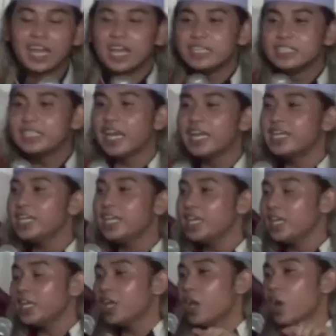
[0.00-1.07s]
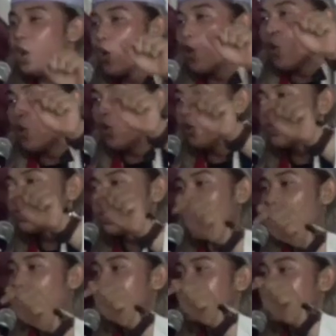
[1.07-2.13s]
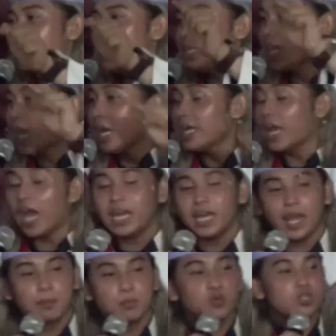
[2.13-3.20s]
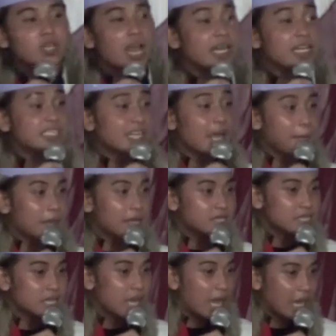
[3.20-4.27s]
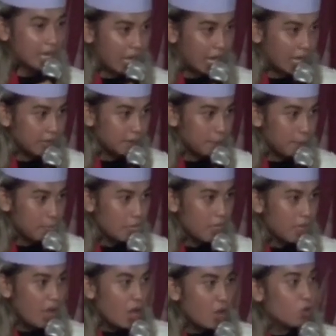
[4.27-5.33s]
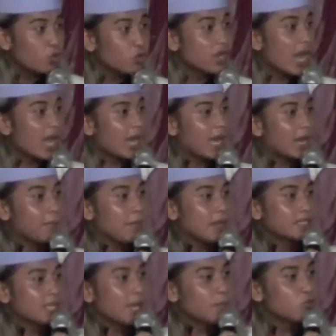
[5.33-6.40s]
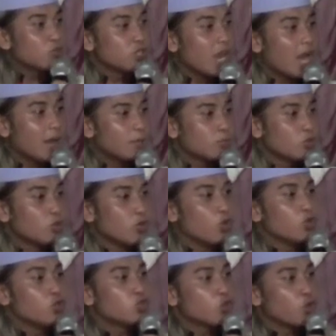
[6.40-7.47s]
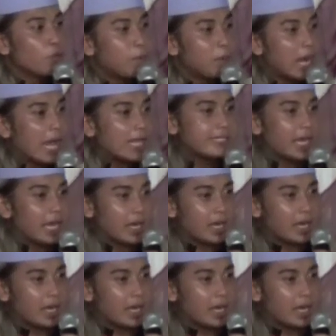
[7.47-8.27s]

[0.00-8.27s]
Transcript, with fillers: jadi saat ini anak-anak muda di zaman sekarang gunakan masa mudamu untuk belajar